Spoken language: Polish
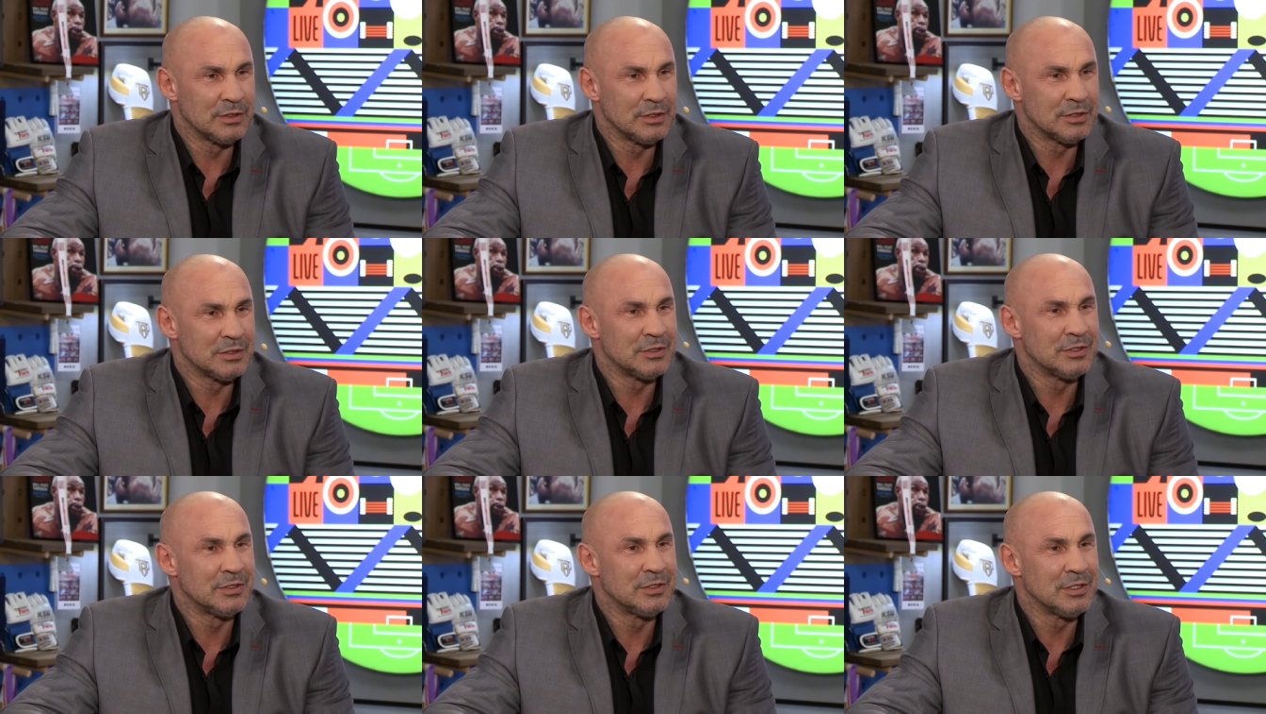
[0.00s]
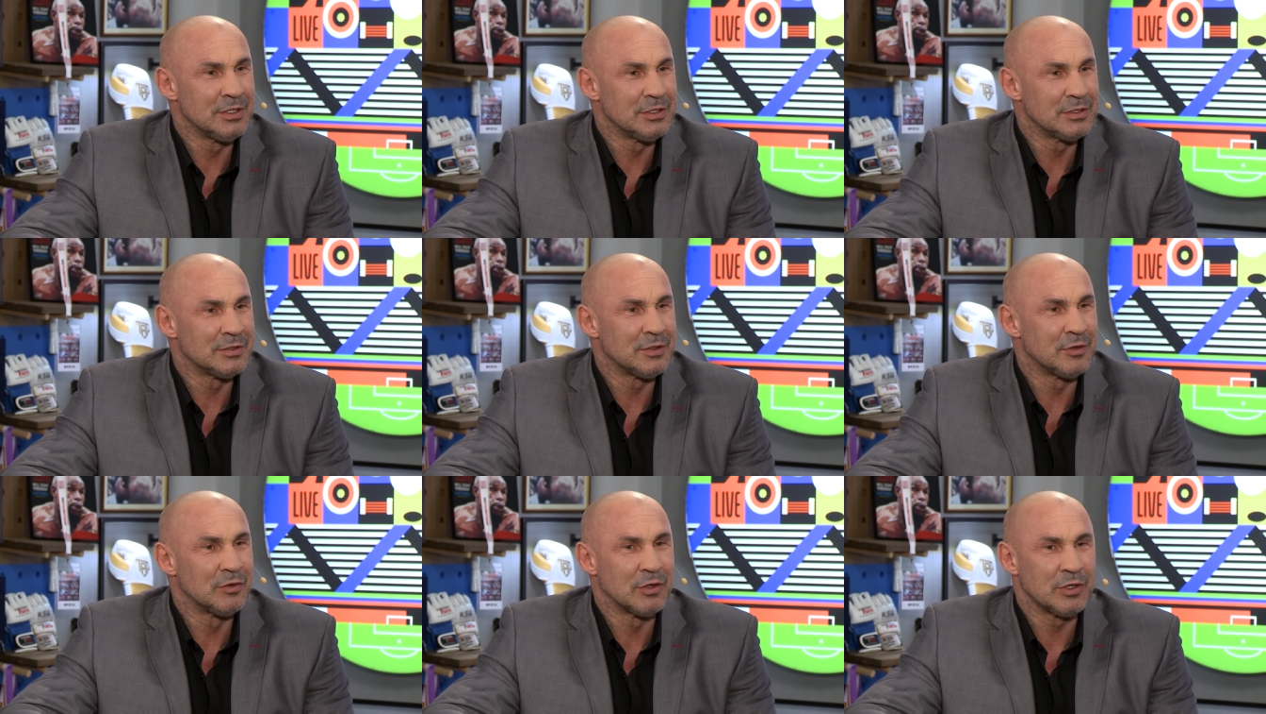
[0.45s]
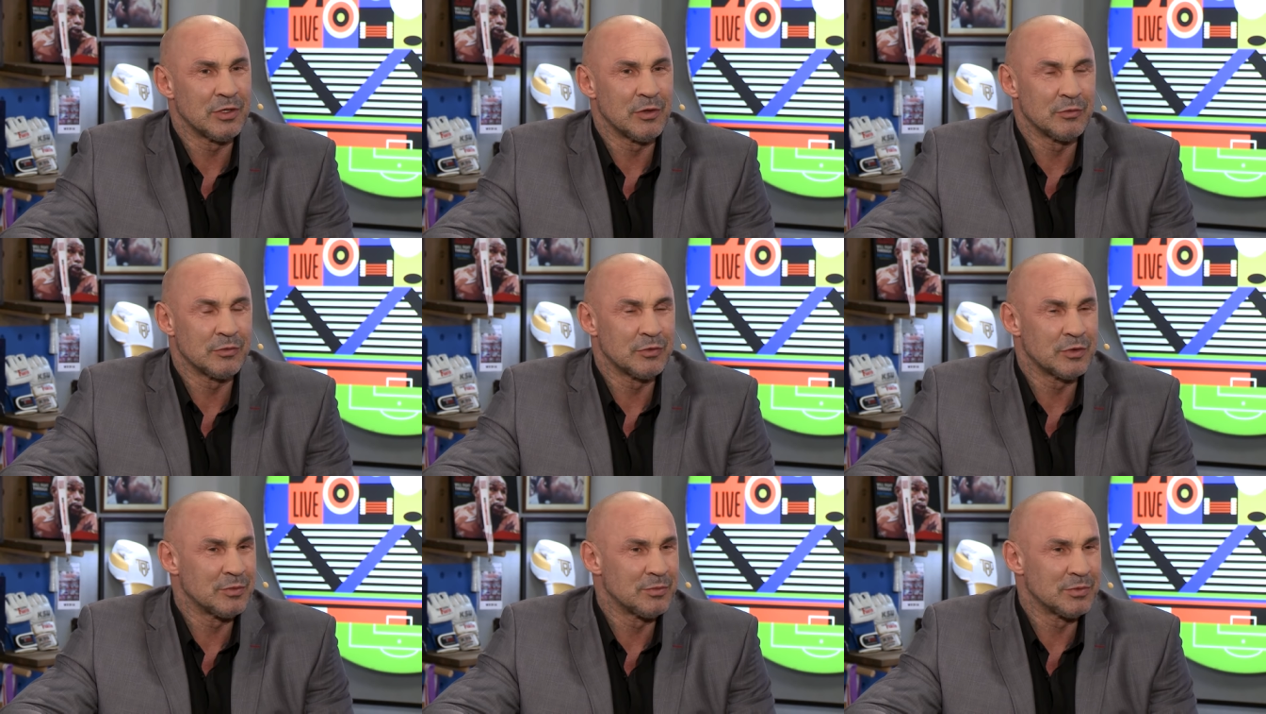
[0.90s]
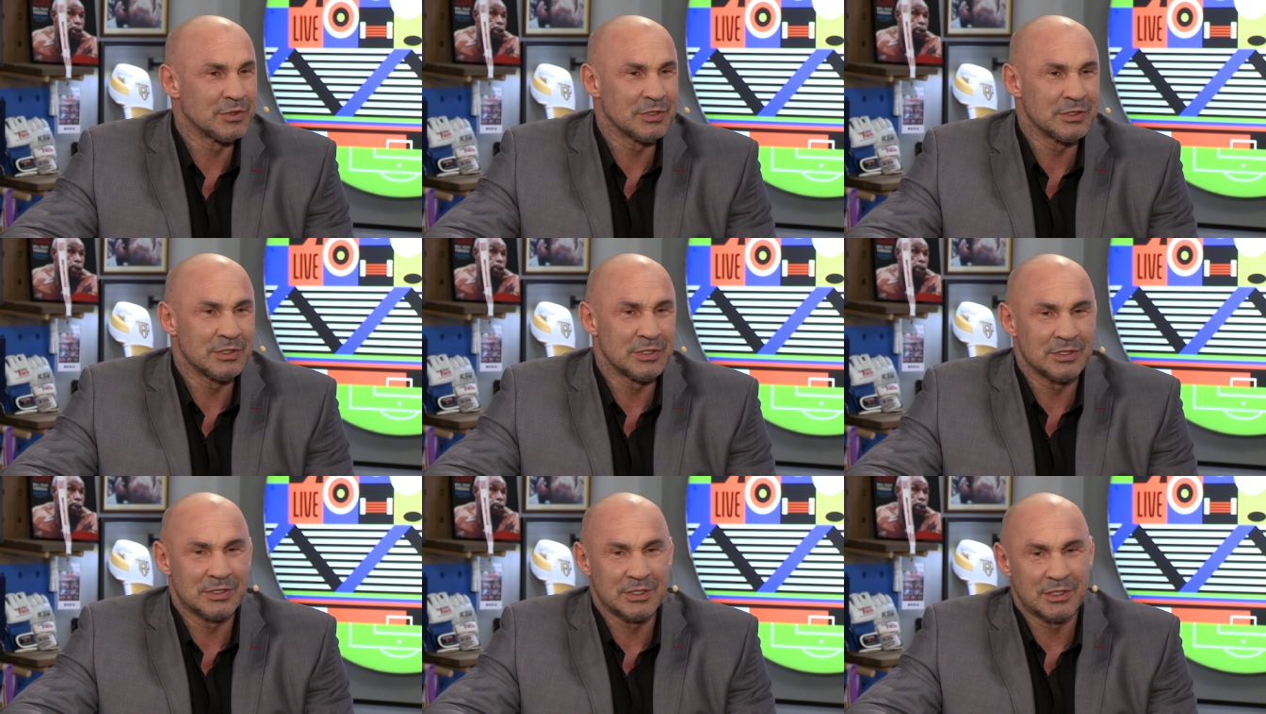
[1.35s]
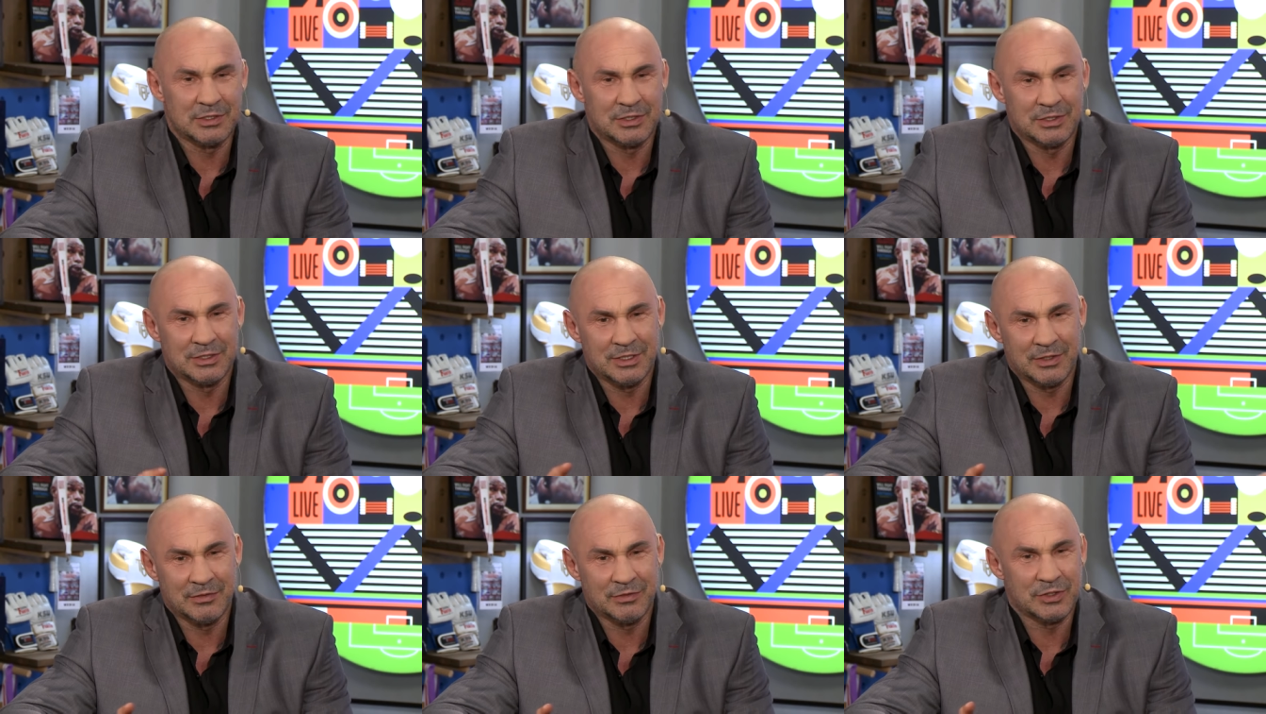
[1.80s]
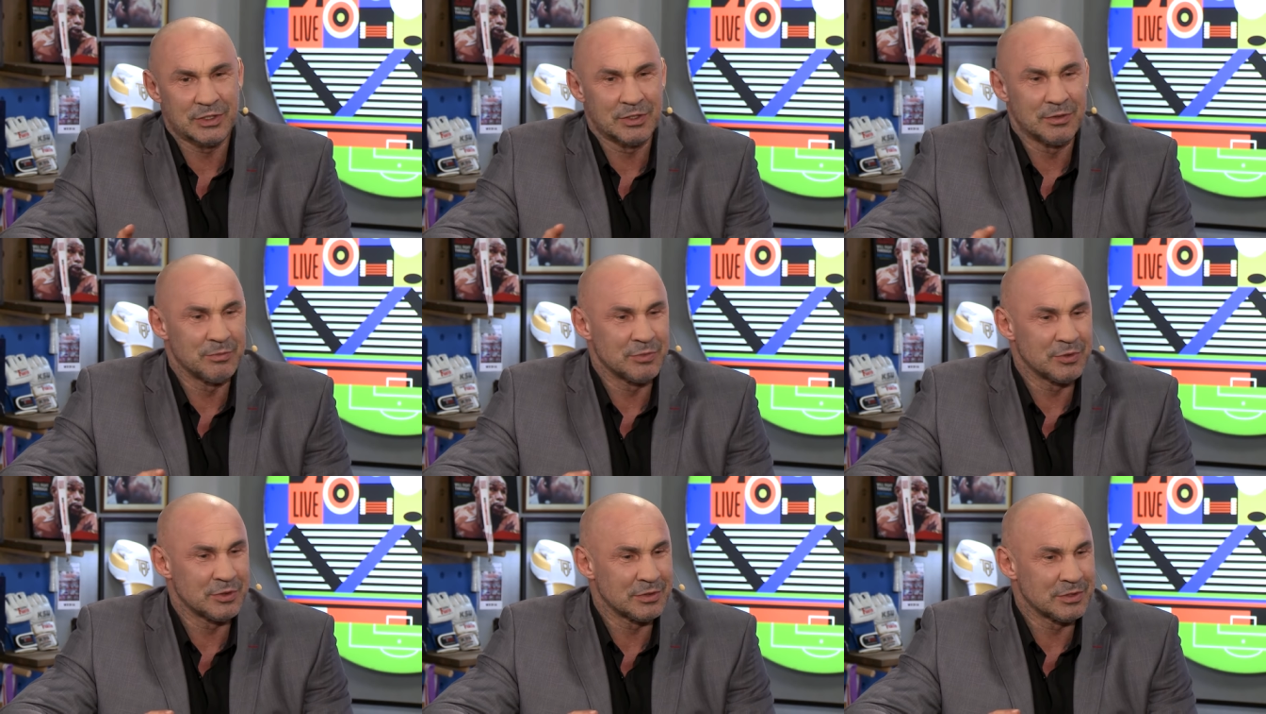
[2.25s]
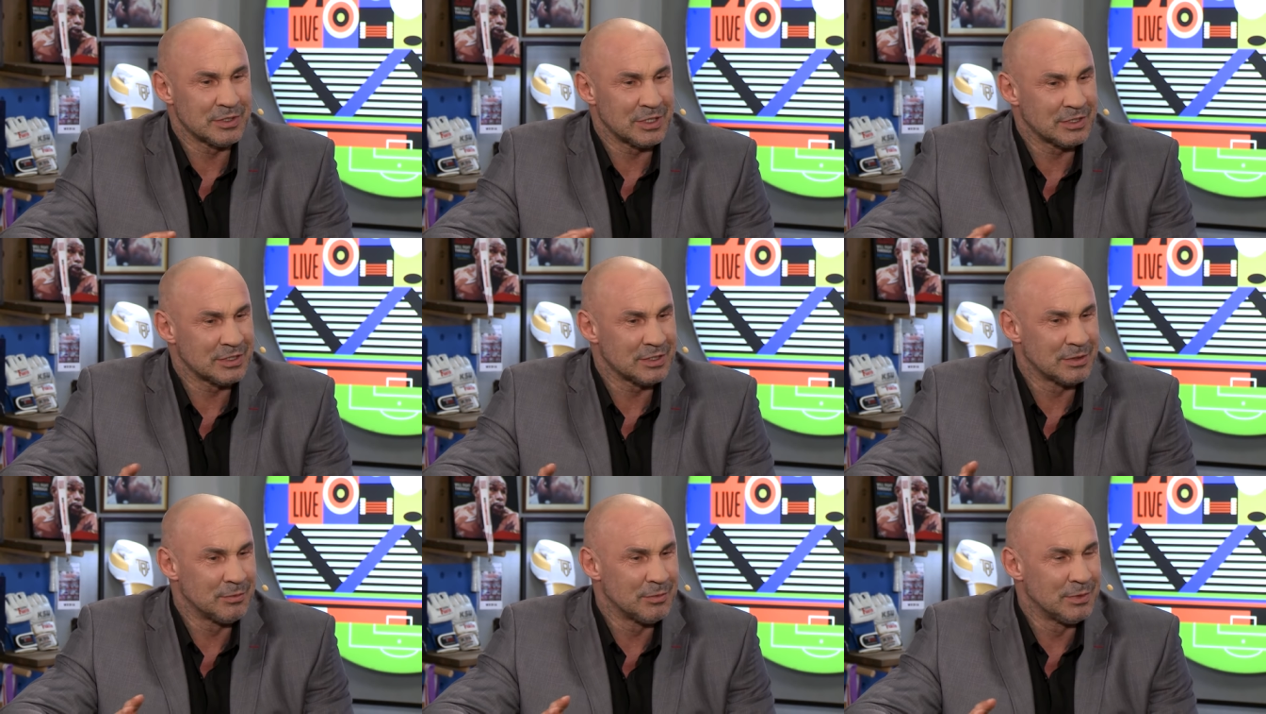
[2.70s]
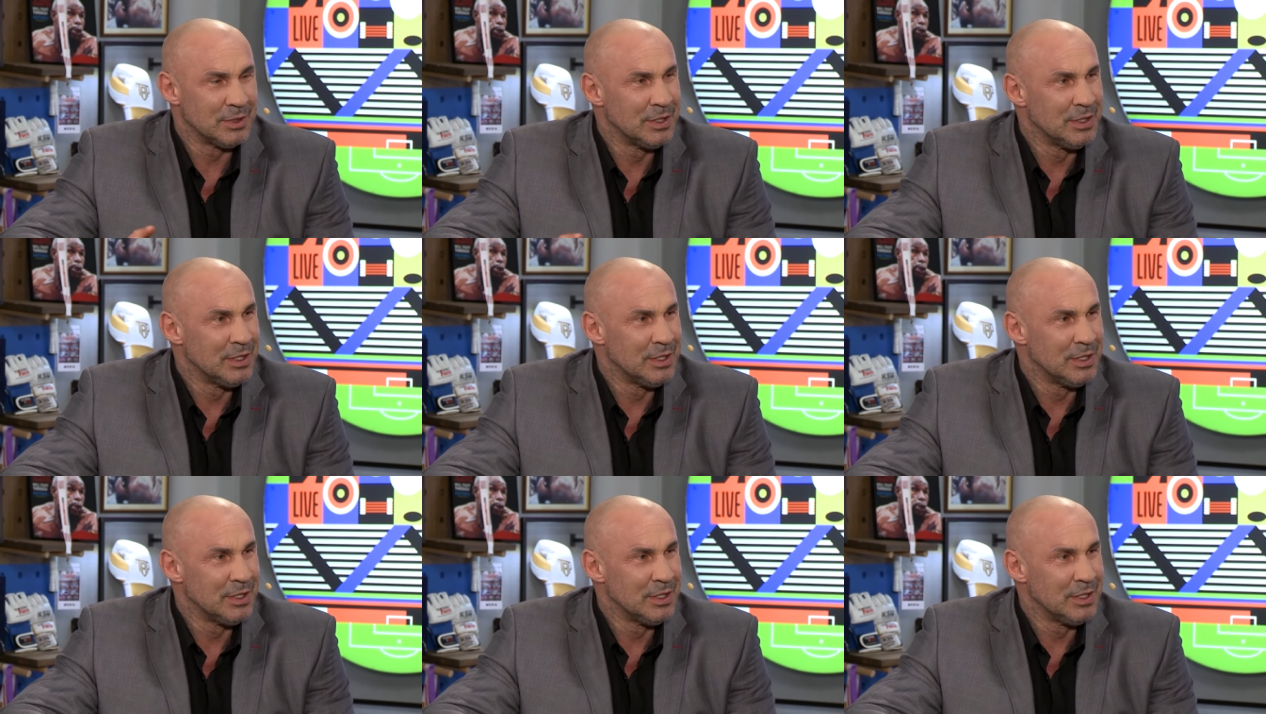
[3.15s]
jeśli nie jest to knockout, który może się zdarzyć zawsze i przed czasem